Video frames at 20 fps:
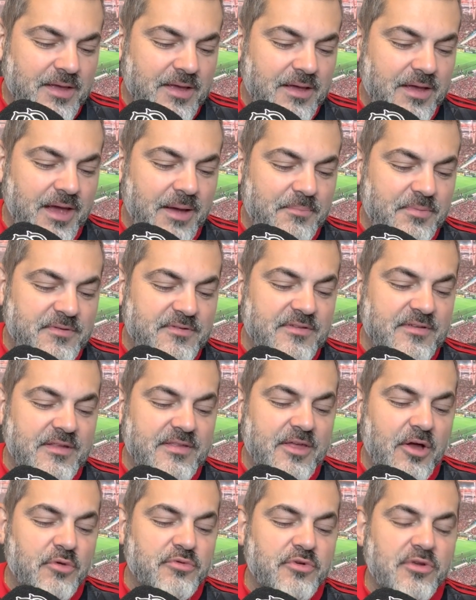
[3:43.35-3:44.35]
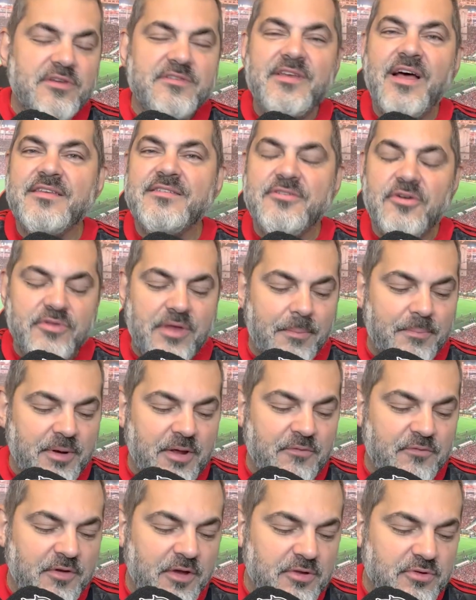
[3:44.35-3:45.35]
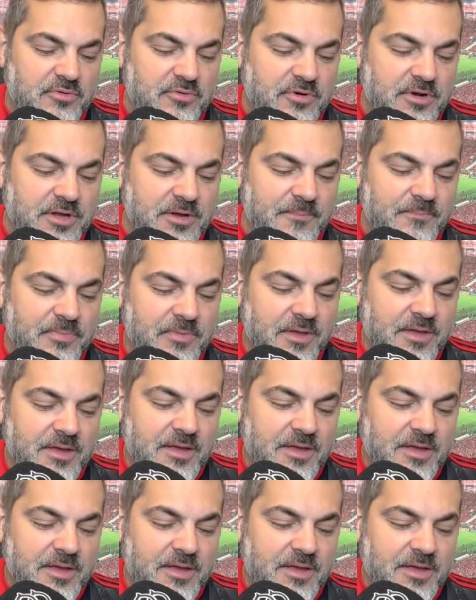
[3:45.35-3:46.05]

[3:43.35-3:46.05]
é, precisa ter autorização da prefeitura.